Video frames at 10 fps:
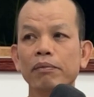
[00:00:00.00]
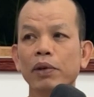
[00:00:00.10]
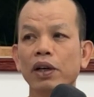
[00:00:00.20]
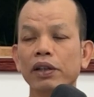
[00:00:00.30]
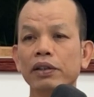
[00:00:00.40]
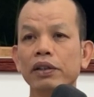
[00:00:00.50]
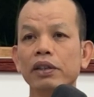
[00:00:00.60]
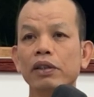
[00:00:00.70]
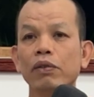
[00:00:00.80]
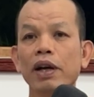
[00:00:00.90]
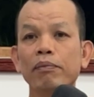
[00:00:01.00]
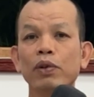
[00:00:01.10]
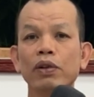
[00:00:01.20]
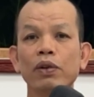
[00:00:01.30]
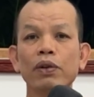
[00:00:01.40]
เห็นบ่ความ
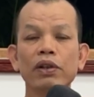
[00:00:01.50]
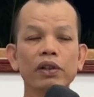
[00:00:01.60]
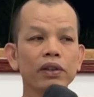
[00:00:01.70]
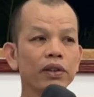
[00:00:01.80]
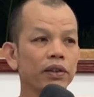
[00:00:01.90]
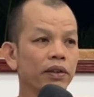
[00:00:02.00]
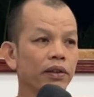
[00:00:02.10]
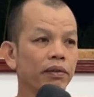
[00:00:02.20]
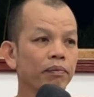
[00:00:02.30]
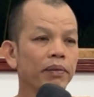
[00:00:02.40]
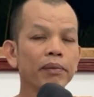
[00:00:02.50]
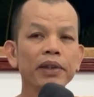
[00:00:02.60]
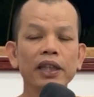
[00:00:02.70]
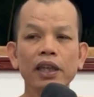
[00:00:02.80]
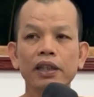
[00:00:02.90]
อดทนมัน
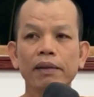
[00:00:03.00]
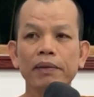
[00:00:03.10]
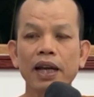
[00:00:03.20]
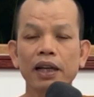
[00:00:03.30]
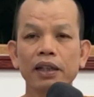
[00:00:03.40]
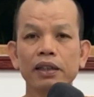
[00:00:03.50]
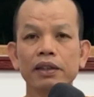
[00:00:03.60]
มีขีดจำกัด